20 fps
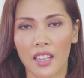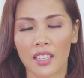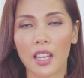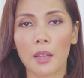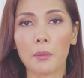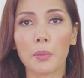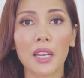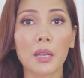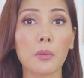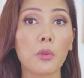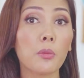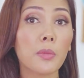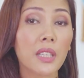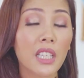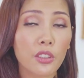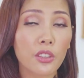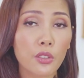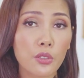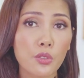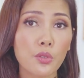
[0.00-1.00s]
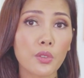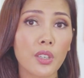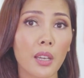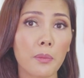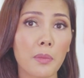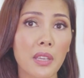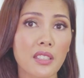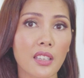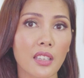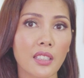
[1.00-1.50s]
Dan pada momen itu juga
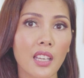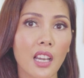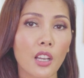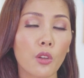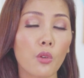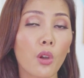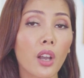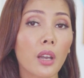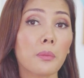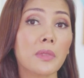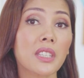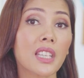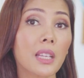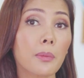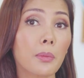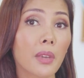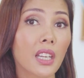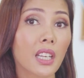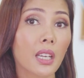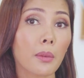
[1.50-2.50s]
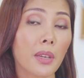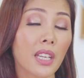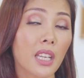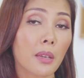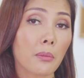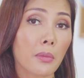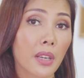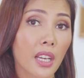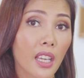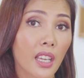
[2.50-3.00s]
biasanya aku akan menyelipkan kepada
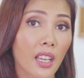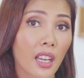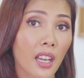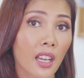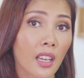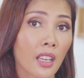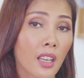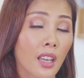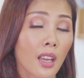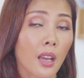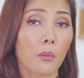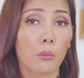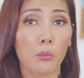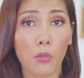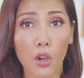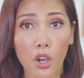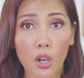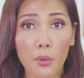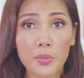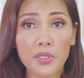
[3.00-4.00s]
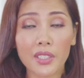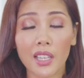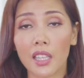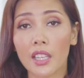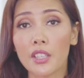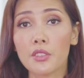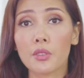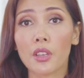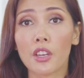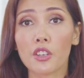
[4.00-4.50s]
mereka moms
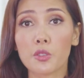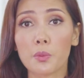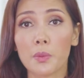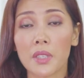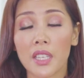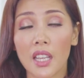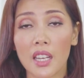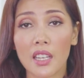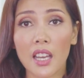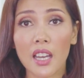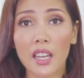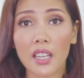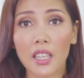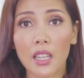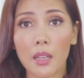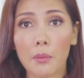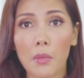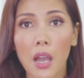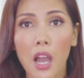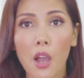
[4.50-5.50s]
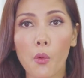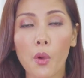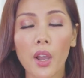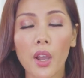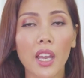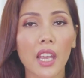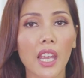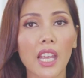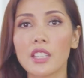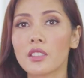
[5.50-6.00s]
kalian juga harus menyadari
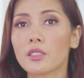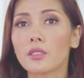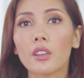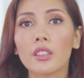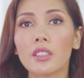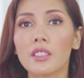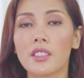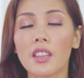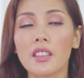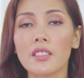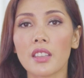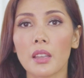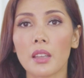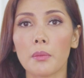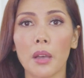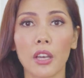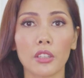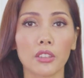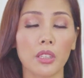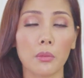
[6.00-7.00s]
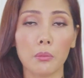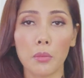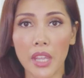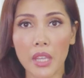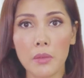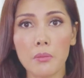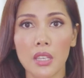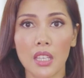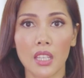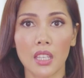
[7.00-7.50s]
bahwa it's not just about the
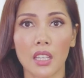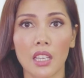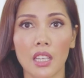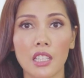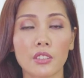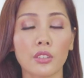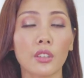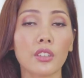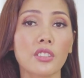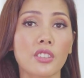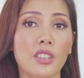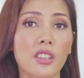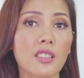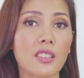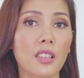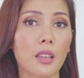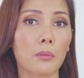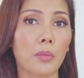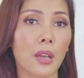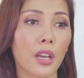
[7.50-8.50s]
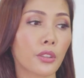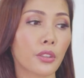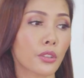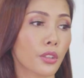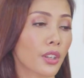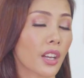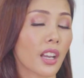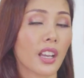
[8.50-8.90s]
baby, it's not just about your